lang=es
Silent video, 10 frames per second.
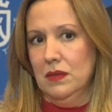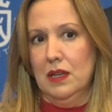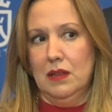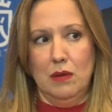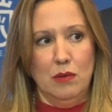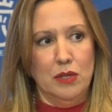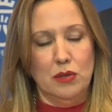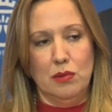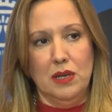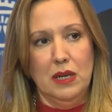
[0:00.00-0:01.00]
este
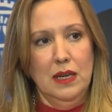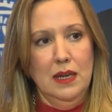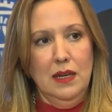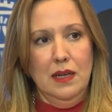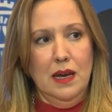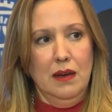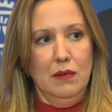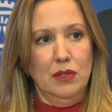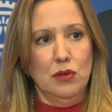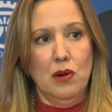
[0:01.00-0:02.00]
momento, pues ya en
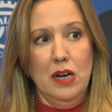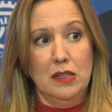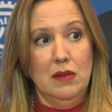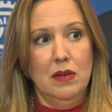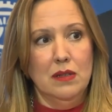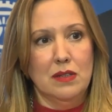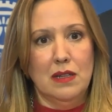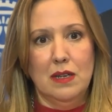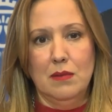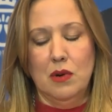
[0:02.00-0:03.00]
cuanto nos activen,
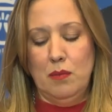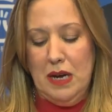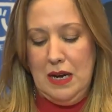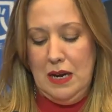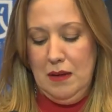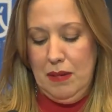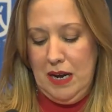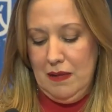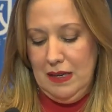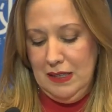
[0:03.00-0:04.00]
saldremos para,
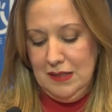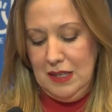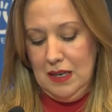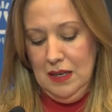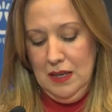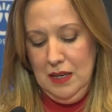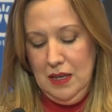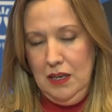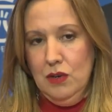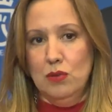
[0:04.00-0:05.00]
para Valencia
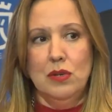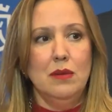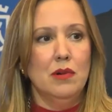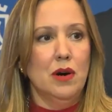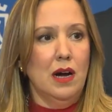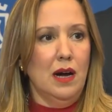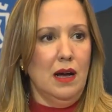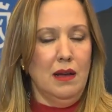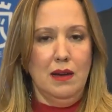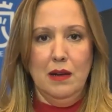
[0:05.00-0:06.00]
y nos unimos
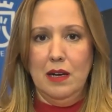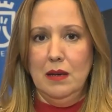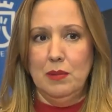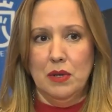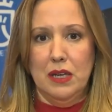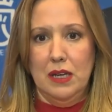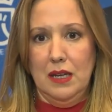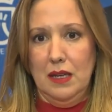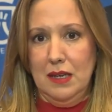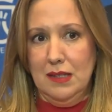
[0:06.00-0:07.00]
al equipo
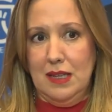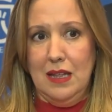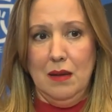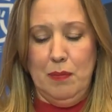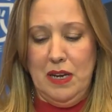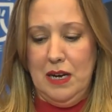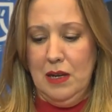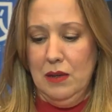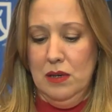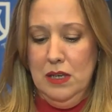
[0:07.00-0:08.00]
de, que está
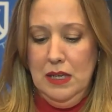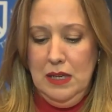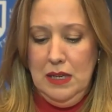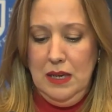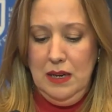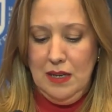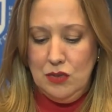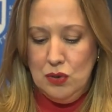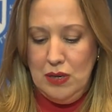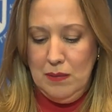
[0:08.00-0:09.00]
desplegado en la
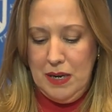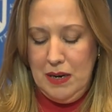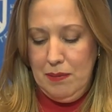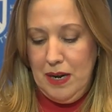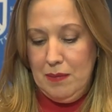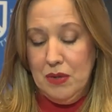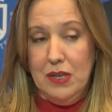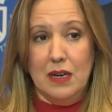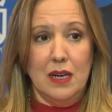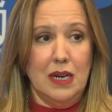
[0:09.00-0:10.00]
zona para, para
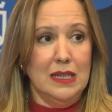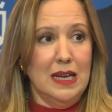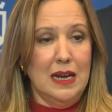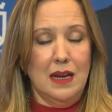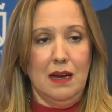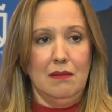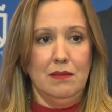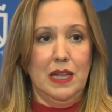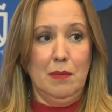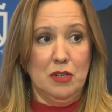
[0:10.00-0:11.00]
poder rescatar a
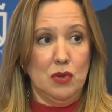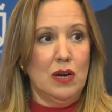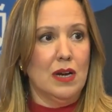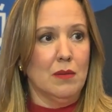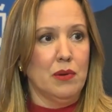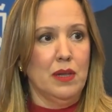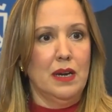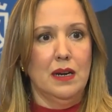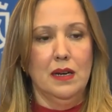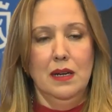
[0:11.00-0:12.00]
las personas que
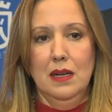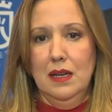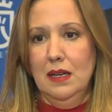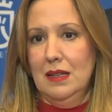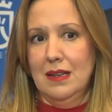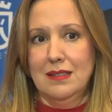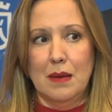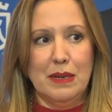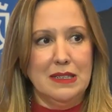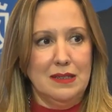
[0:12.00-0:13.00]
pudieran estar
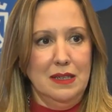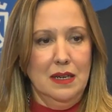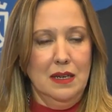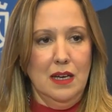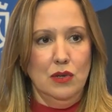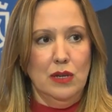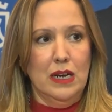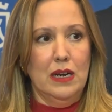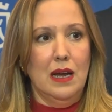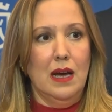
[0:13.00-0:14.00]
desaparecidas y
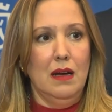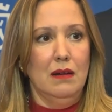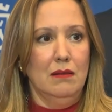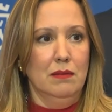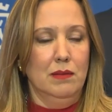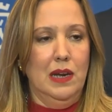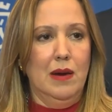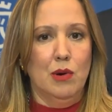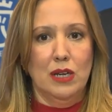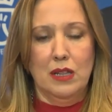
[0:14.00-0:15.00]
ayudar en las
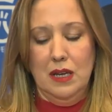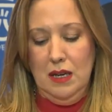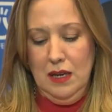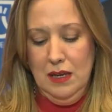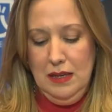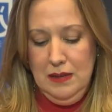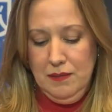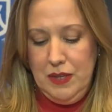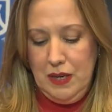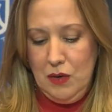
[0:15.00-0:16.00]
labores de,
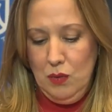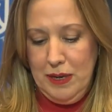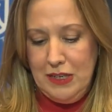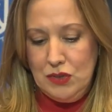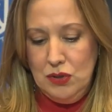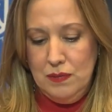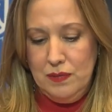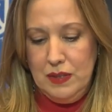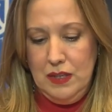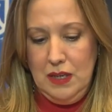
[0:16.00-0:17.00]
de
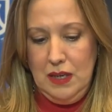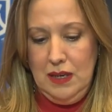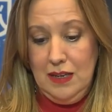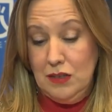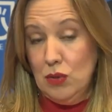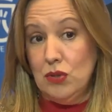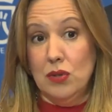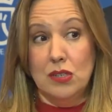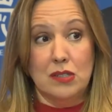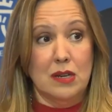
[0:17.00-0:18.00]
recuperación de la
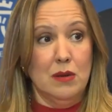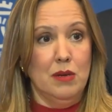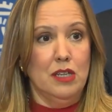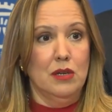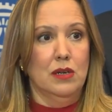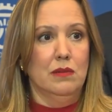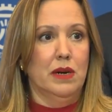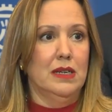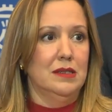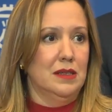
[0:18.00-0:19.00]
situación que se está viviendo en
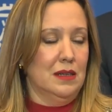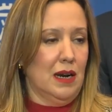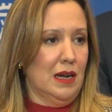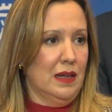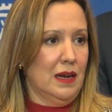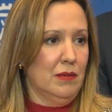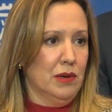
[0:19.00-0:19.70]
Valencia, trasladarle,